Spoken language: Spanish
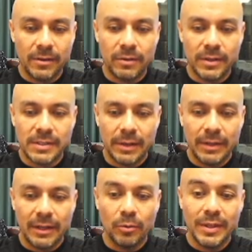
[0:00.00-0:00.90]
que estaba en
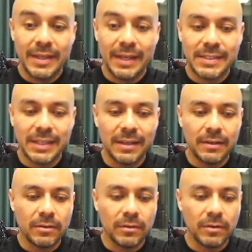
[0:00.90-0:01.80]
el
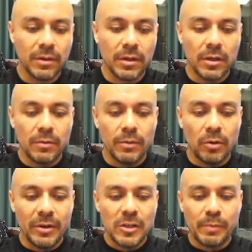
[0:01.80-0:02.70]
95. Bueno,
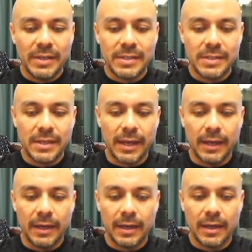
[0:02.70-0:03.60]
varios países
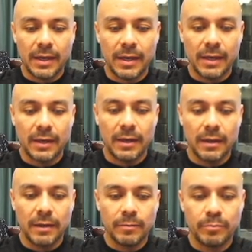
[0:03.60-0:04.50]

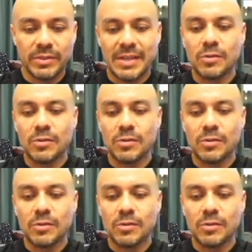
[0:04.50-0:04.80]
que, pues ya son